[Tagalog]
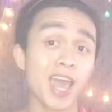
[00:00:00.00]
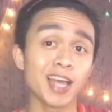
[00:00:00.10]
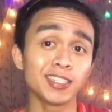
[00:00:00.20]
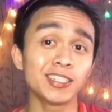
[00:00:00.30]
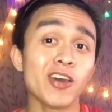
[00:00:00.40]

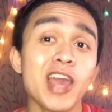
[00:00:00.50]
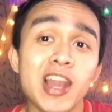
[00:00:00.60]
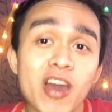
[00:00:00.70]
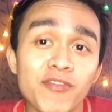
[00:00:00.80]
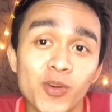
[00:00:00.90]
So,
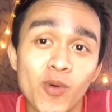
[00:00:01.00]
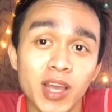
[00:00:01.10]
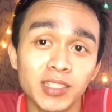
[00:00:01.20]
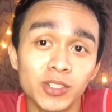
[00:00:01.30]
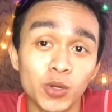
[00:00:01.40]
hello
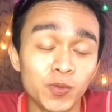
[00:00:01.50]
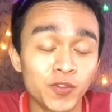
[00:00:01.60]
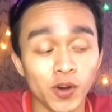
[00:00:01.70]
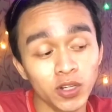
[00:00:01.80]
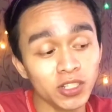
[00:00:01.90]
everyone! So,
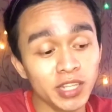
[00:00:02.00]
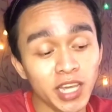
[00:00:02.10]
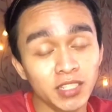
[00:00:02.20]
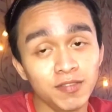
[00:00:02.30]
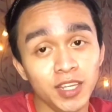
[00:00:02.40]
for
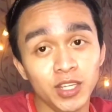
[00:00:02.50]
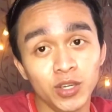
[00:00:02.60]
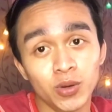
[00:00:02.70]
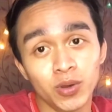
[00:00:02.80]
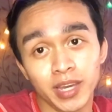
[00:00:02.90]
today's
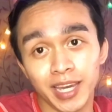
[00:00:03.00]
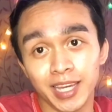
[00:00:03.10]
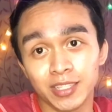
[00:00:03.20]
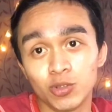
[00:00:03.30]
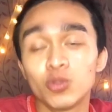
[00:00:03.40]
video
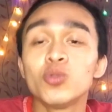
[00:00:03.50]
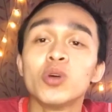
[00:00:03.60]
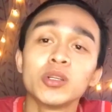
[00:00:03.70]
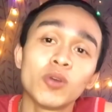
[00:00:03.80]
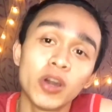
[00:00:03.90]
is
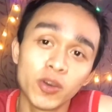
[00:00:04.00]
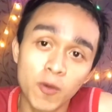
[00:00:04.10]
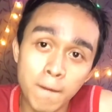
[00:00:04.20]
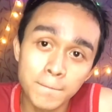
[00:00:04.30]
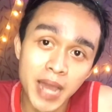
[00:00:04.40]
tuturuan ko kayo
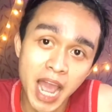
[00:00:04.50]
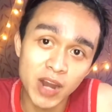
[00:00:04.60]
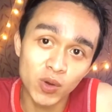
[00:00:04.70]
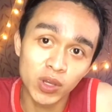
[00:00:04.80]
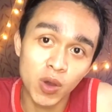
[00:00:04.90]
kung
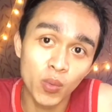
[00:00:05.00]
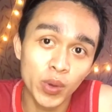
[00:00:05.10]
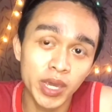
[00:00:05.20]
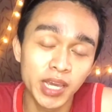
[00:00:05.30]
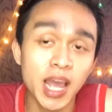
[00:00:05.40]
paano
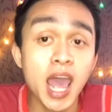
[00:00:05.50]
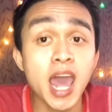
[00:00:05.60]
gawin